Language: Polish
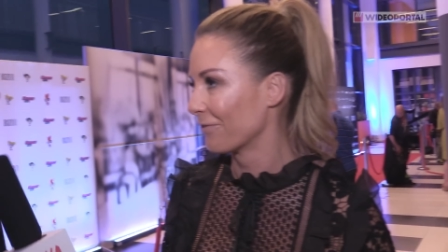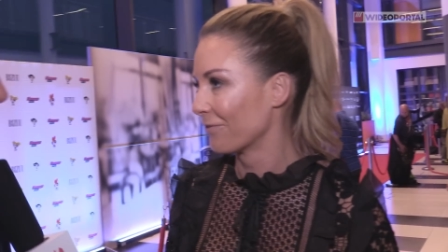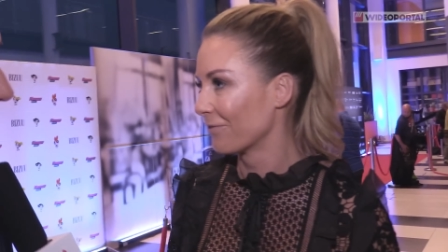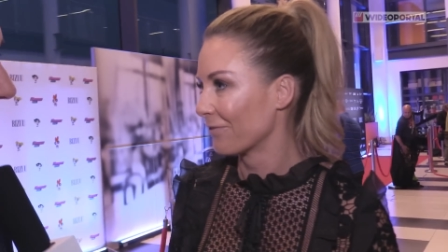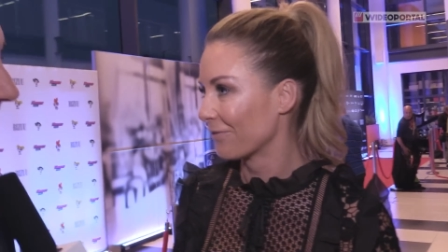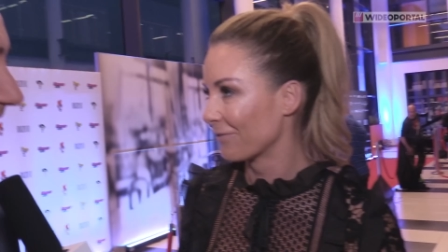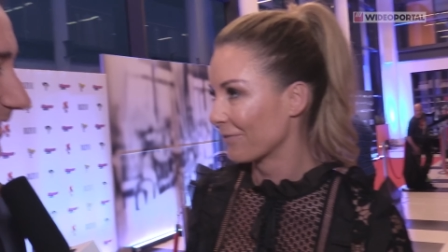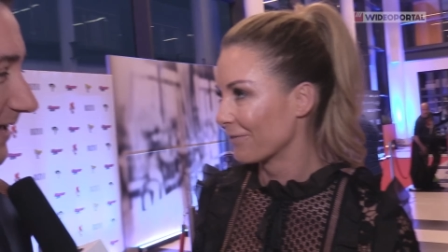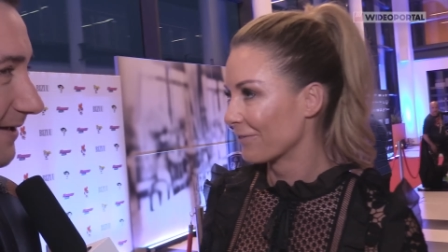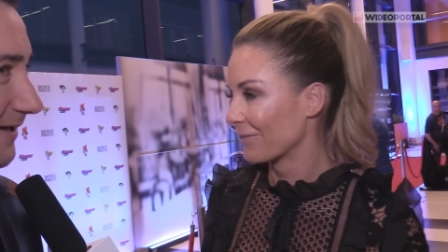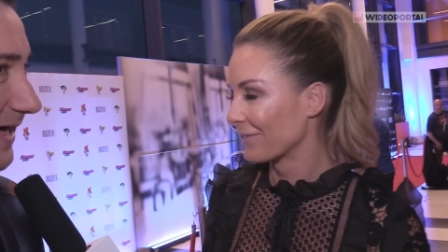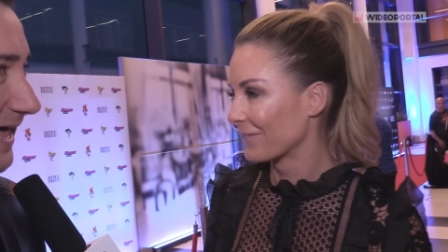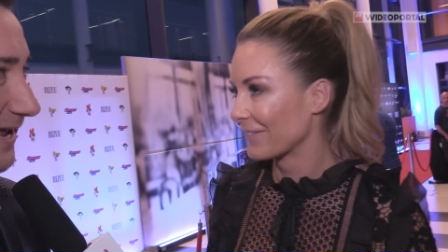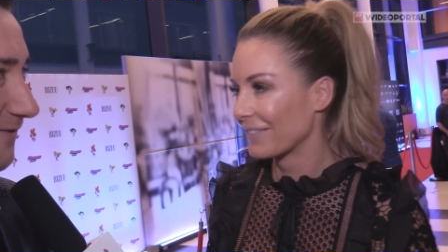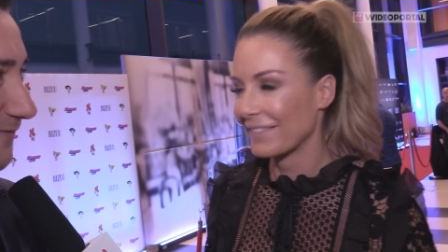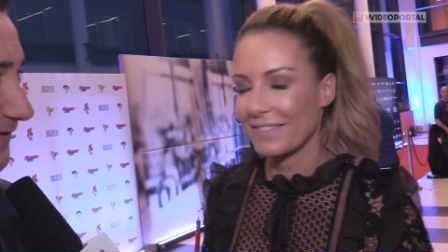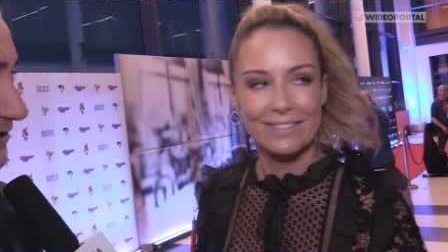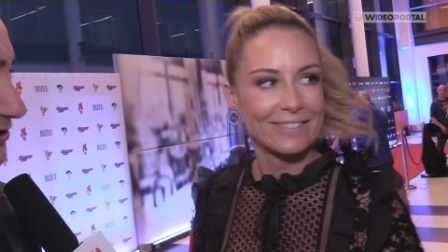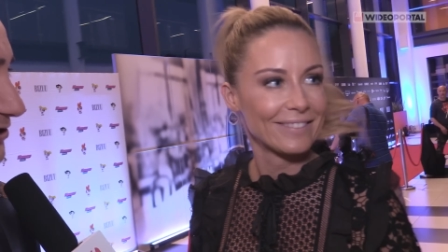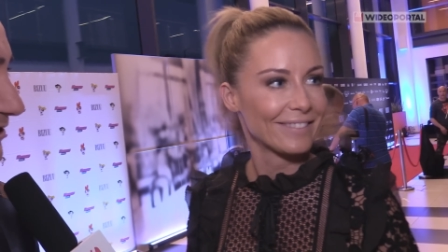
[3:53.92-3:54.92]
Ale,
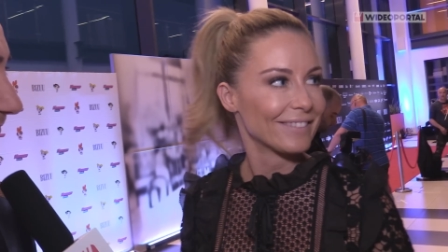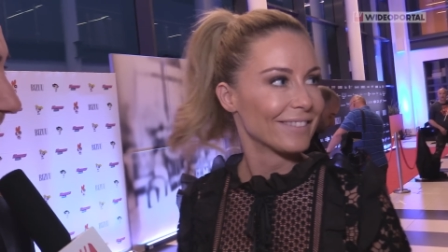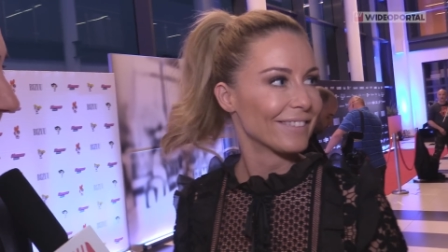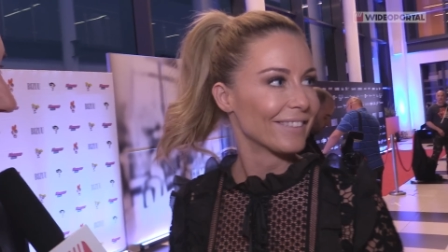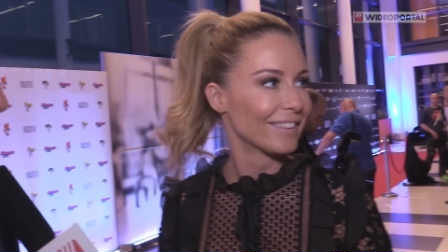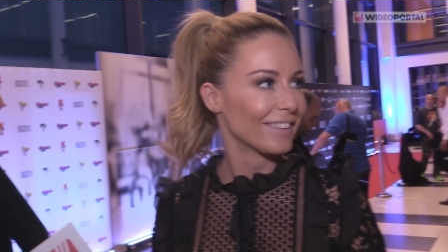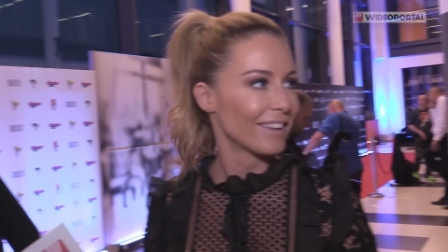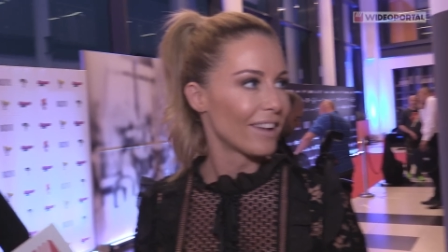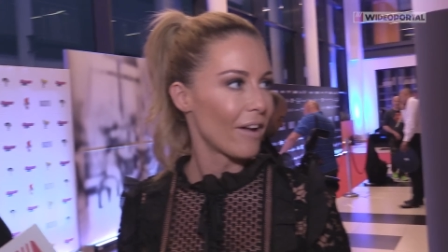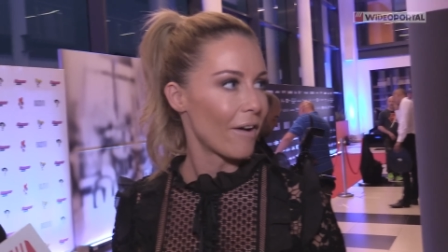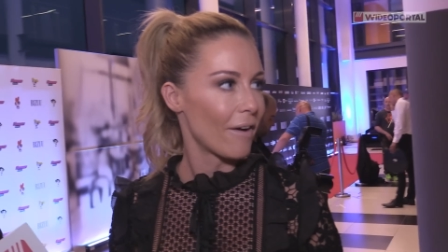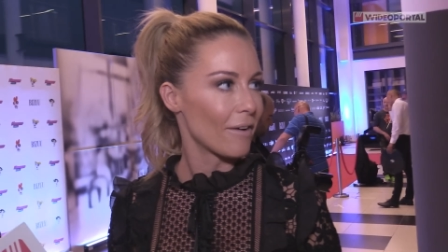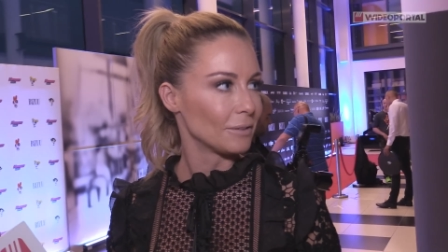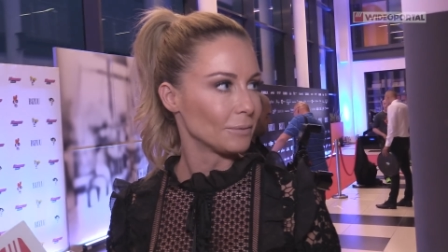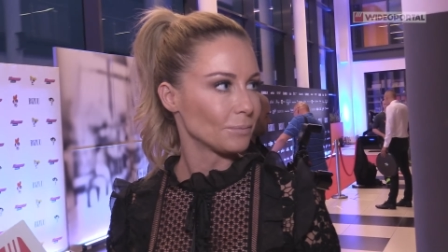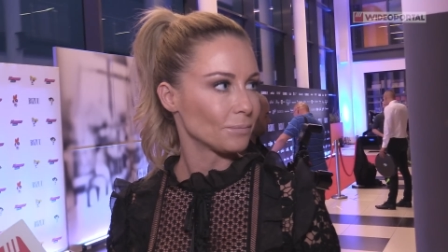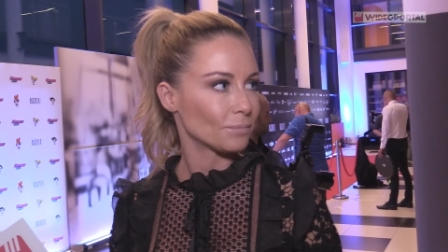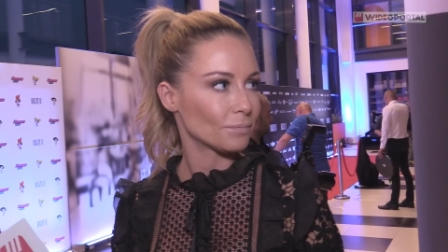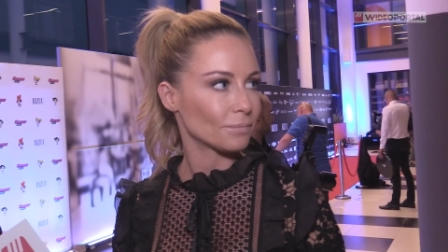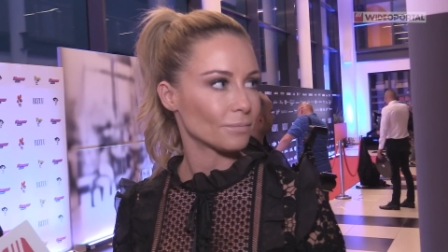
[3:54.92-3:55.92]
ale wiesz, kim jest
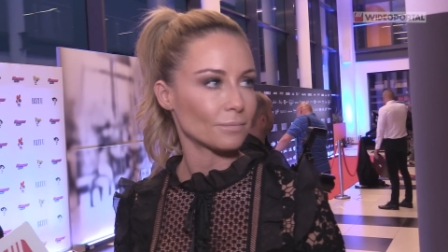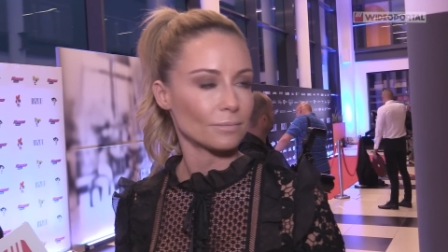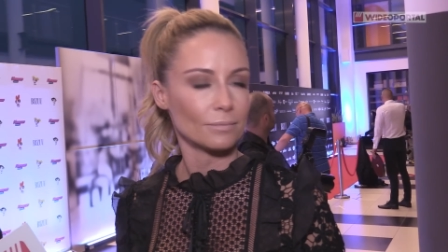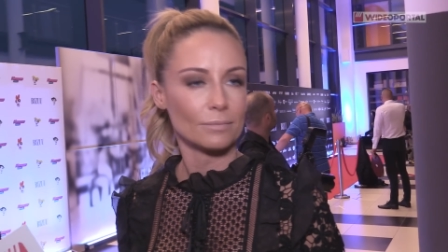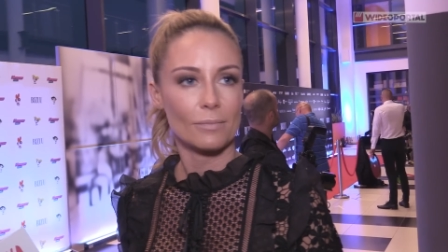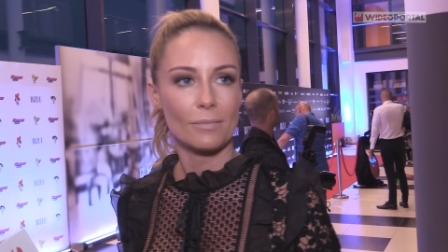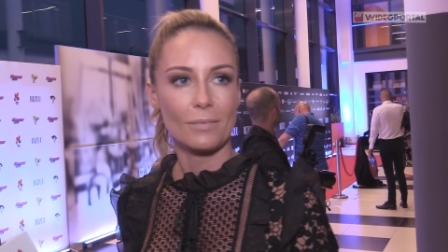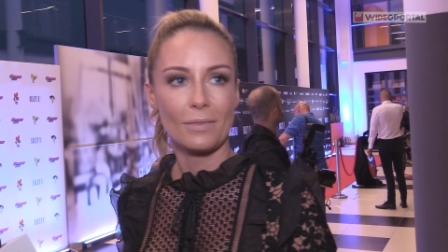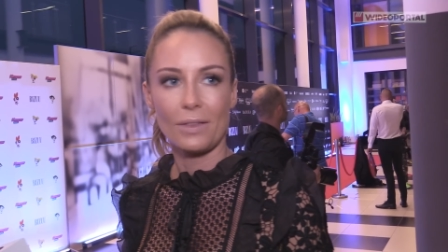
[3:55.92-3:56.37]
Lewandowski?